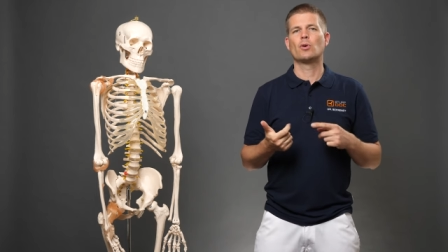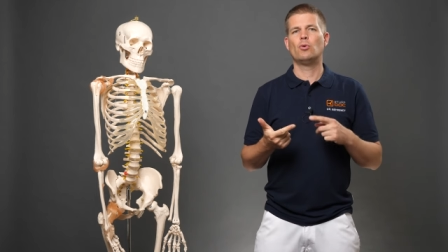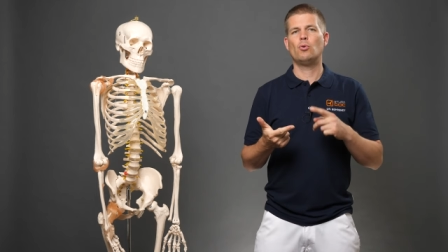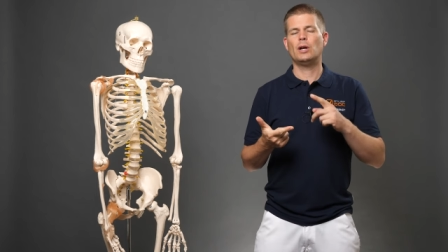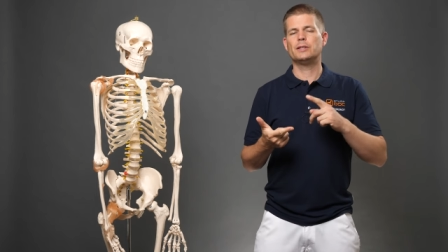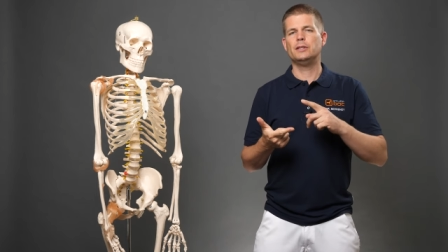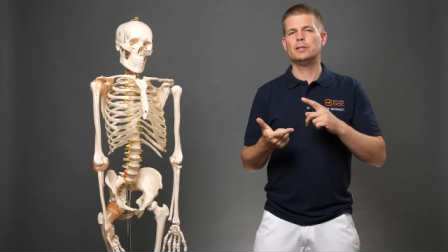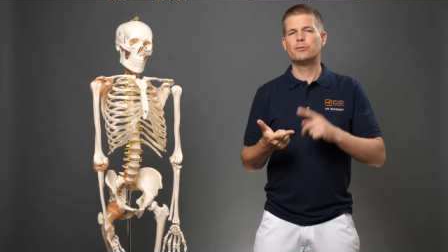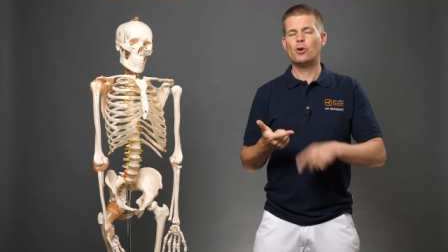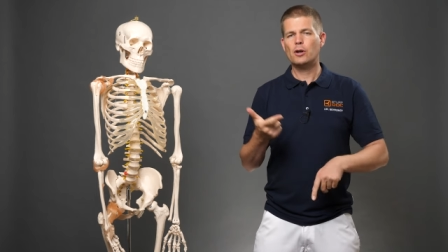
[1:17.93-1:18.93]
oder sie
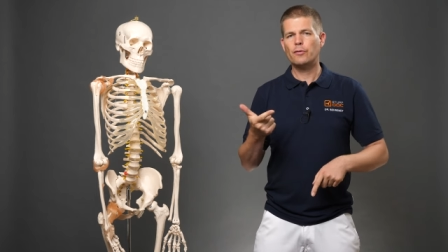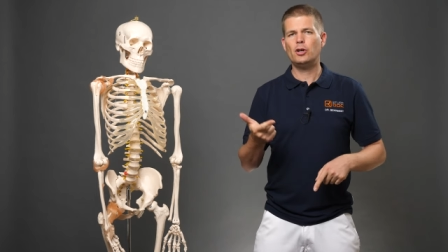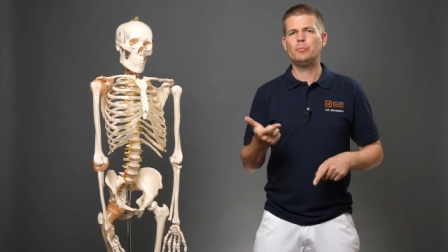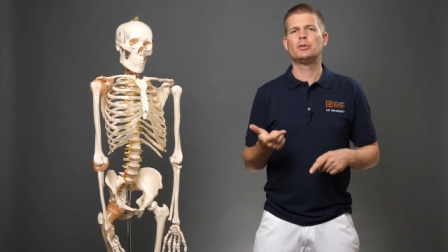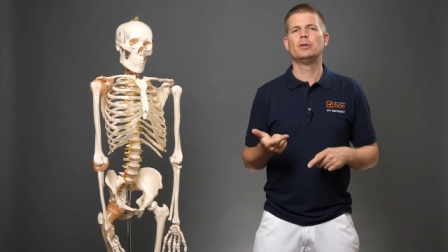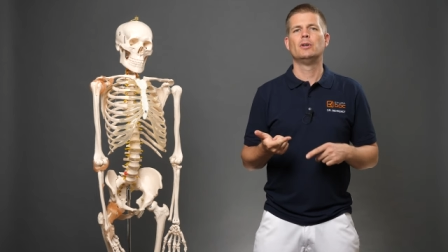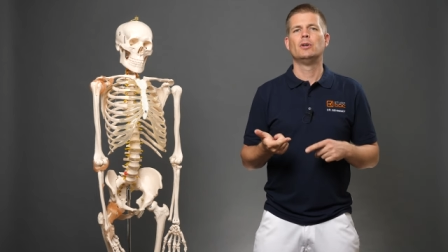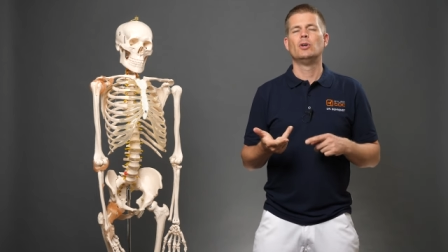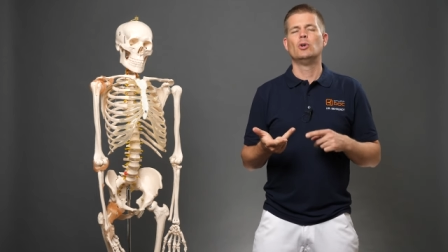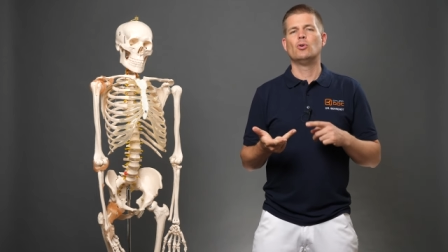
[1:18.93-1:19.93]
ist vorgewölbt
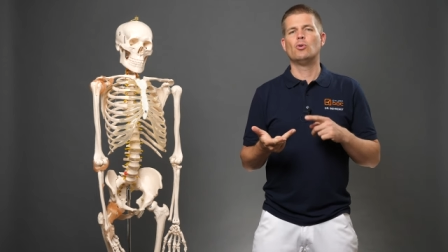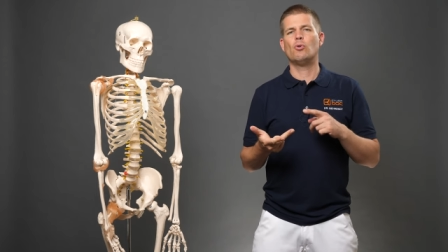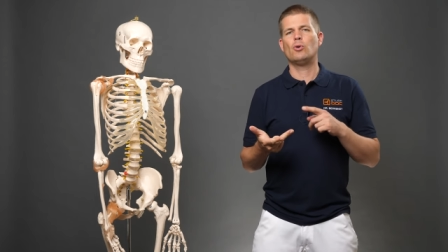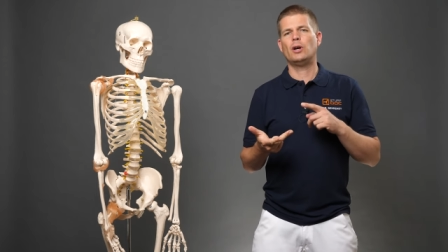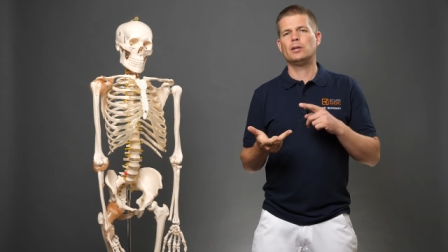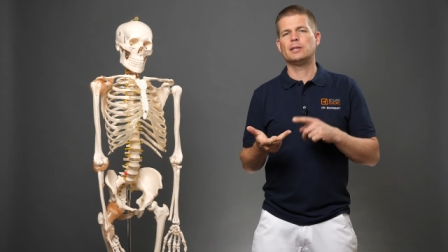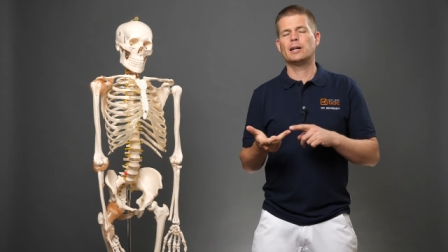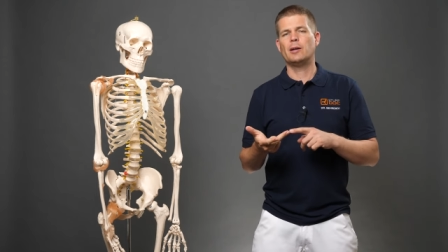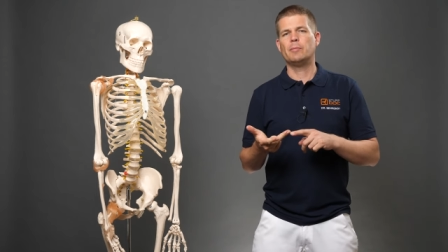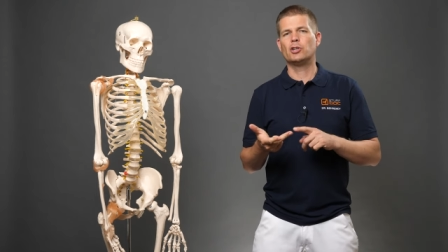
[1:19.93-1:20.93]
oder sie hat
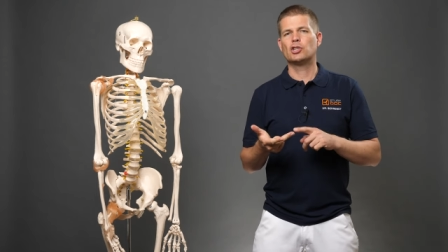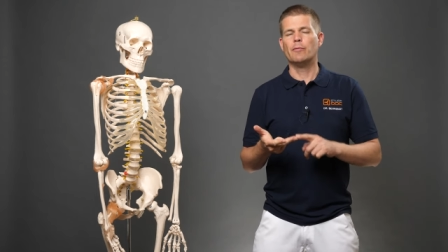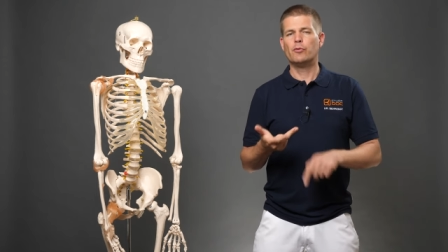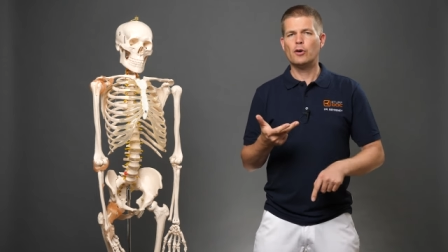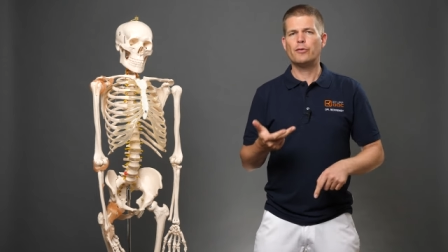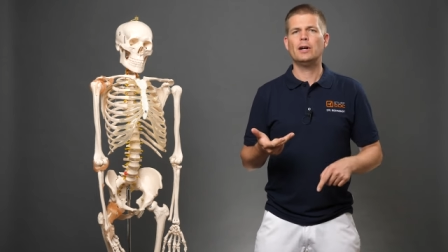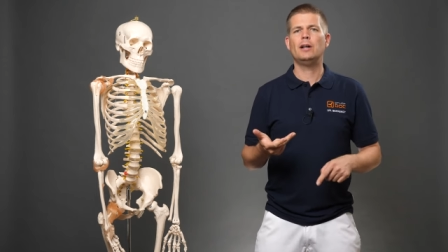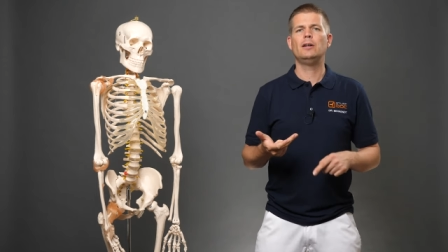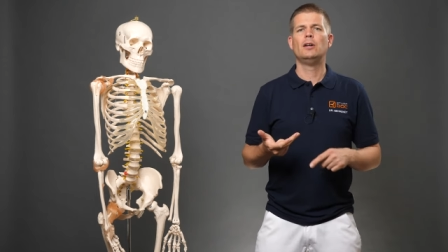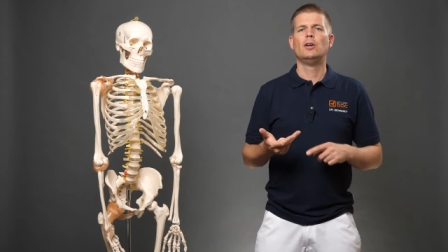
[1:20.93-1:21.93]
einen
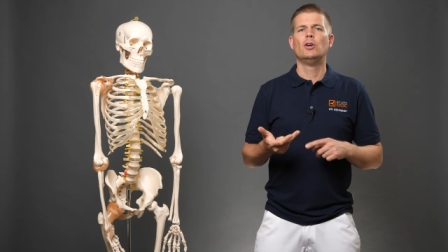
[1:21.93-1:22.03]
Bandscheibenvorfall